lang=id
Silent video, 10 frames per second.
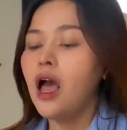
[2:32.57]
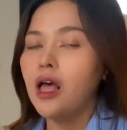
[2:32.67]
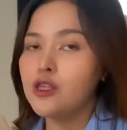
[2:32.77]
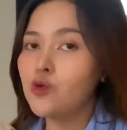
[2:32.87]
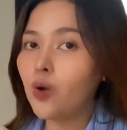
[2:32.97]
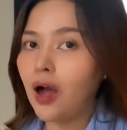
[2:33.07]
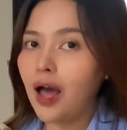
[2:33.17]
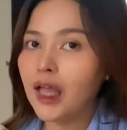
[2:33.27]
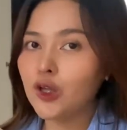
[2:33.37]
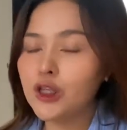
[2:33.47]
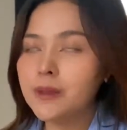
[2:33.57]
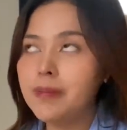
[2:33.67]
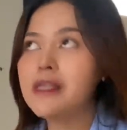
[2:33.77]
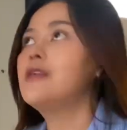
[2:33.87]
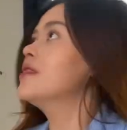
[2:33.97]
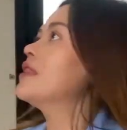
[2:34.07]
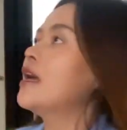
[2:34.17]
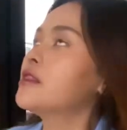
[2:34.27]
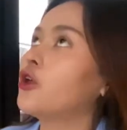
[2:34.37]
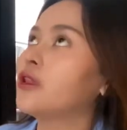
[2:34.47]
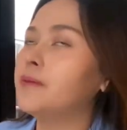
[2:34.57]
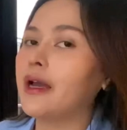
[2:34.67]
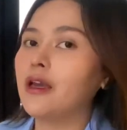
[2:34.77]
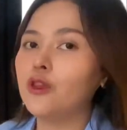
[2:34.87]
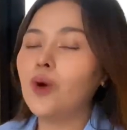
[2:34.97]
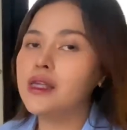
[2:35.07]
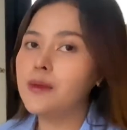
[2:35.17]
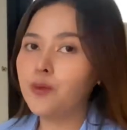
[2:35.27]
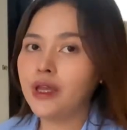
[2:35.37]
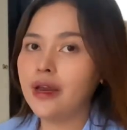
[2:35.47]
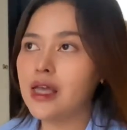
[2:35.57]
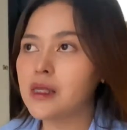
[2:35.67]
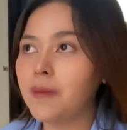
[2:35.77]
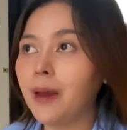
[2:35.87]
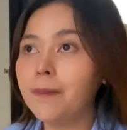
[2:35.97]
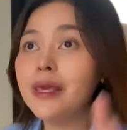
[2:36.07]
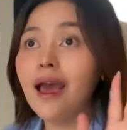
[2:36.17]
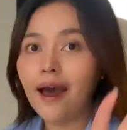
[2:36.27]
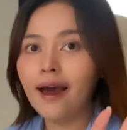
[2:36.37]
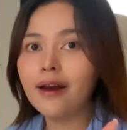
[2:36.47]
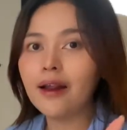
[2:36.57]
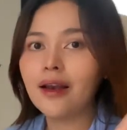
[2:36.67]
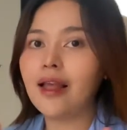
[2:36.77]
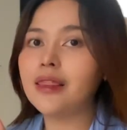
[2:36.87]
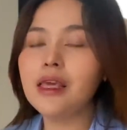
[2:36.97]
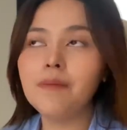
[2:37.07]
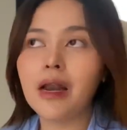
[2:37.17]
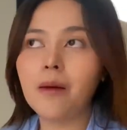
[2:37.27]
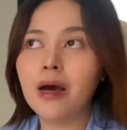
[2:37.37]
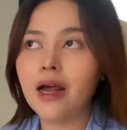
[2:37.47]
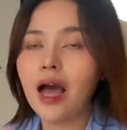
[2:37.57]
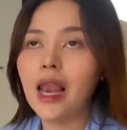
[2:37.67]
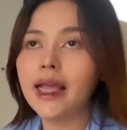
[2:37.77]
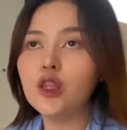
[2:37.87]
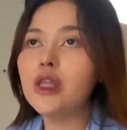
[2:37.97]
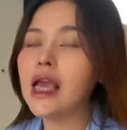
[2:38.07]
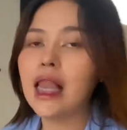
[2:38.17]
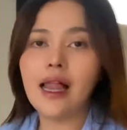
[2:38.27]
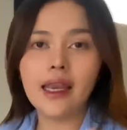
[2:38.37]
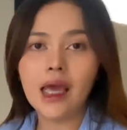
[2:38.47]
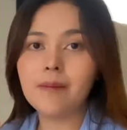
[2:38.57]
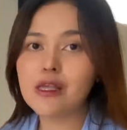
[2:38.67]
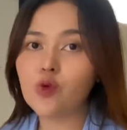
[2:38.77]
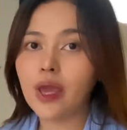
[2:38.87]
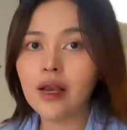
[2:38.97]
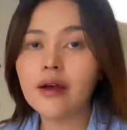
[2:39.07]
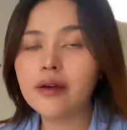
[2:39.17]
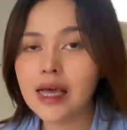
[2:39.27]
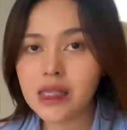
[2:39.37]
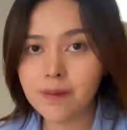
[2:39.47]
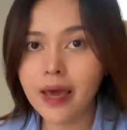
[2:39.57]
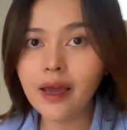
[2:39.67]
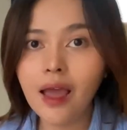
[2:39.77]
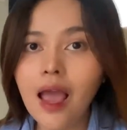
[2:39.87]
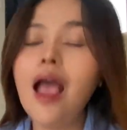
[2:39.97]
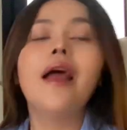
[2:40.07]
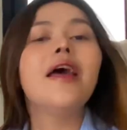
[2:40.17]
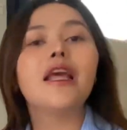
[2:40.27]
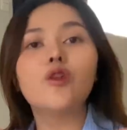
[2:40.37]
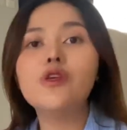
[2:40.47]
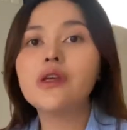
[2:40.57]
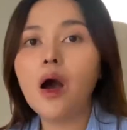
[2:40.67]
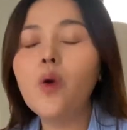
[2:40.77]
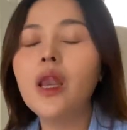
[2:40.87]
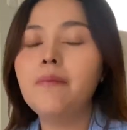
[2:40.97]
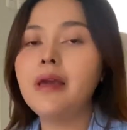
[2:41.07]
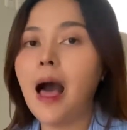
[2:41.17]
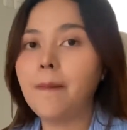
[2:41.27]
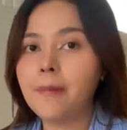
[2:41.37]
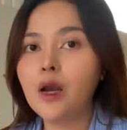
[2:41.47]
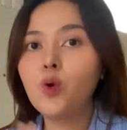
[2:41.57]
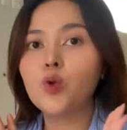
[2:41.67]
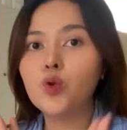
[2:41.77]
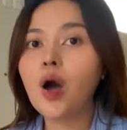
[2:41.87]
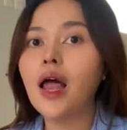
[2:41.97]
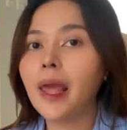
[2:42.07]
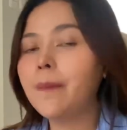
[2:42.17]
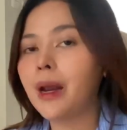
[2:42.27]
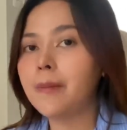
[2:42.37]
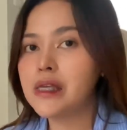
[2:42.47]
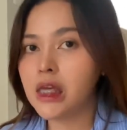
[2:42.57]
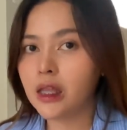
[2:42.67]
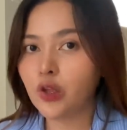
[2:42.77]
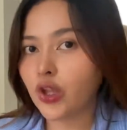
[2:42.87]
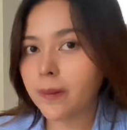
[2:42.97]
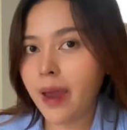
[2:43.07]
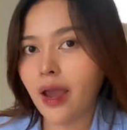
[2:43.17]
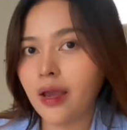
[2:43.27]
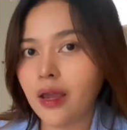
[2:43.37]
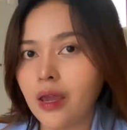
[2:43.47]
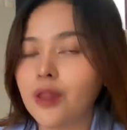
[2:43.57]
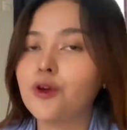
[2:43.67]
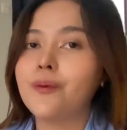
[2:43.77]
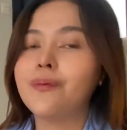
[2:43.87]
suka atau pecinta tote bag itu wajib punya dust bag biar nanti barang-barang kalian tinggal kalian masukin ke dust bag dan itu jauh lebih aman untuk kalian para pecinta tote bag gitu